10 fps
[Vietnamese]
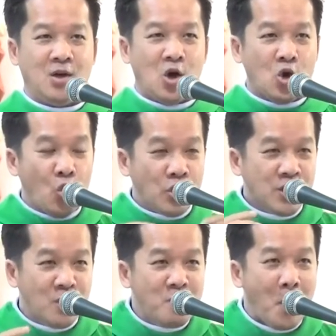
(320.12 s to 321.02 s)
Cuộc
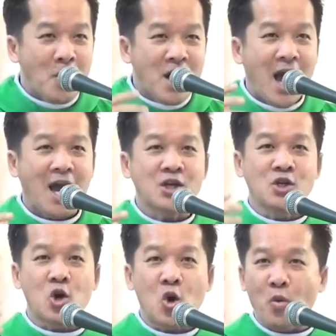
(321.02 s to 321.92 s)
sống mỗi ngày
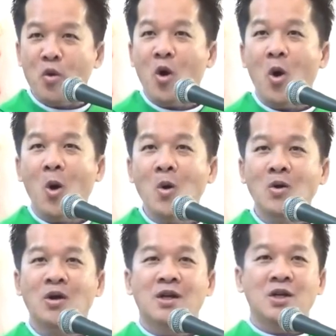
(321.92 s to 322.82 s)
được củng cố,
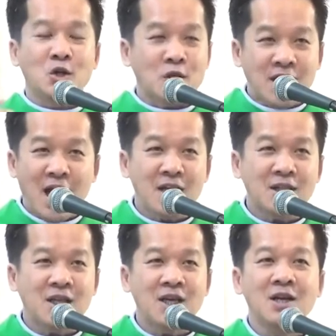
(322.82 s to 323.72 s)
được thăng
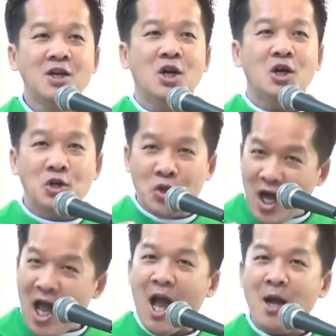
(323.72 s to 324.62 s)
tiến,
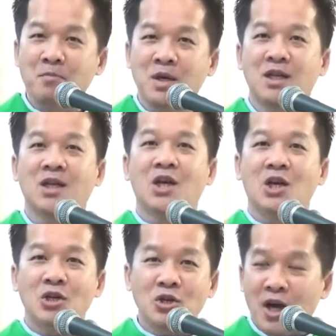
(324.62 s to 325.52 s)
được an bình,
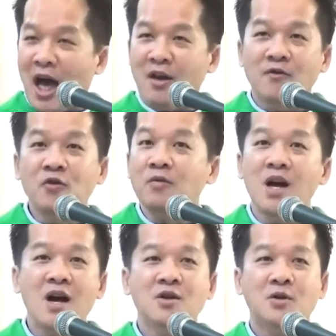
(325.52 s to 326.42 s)
được hạnh phúc
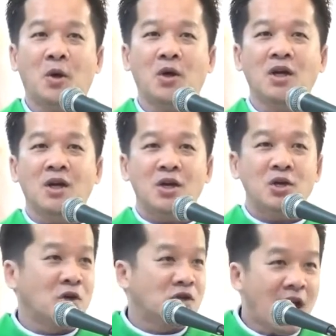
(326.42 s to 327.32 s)
hơn rồi,
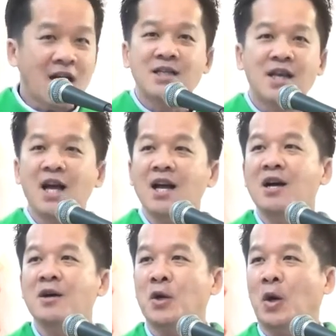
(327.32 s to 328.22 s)
được chắc chắn
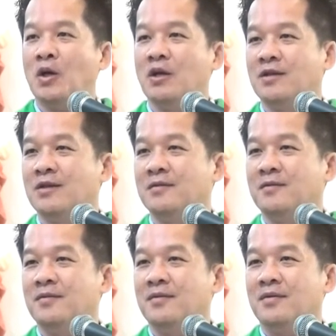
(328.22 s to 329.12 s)
hơn rồi,
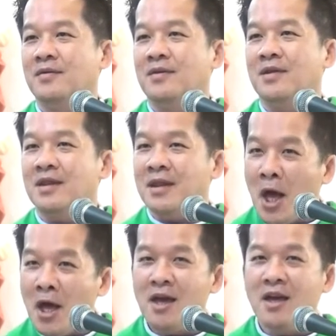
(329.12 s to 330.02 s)

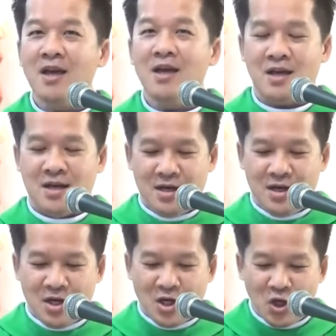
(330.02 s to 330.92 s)
thì
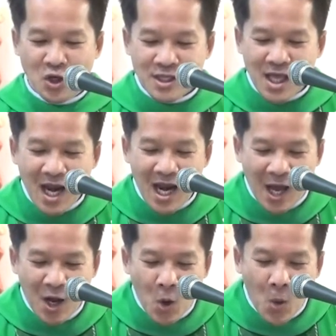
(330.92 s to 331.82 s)
người ta lại
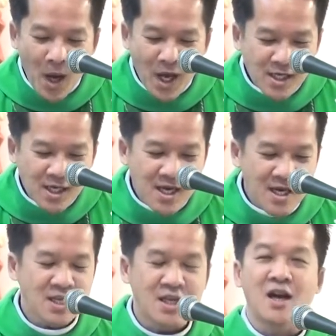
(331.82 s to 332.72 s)
quên
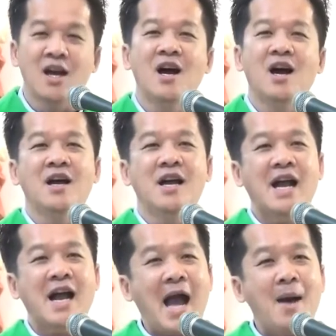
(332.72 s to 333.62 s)
đi những lời
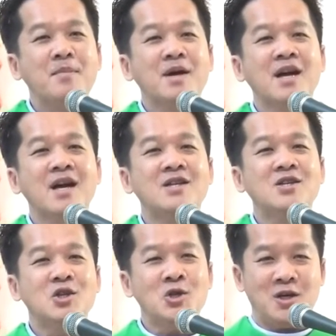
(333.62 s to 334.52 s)
cam kết
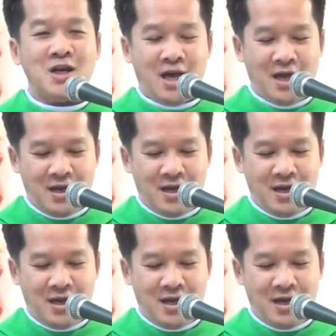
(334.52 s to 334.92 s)
trước đây.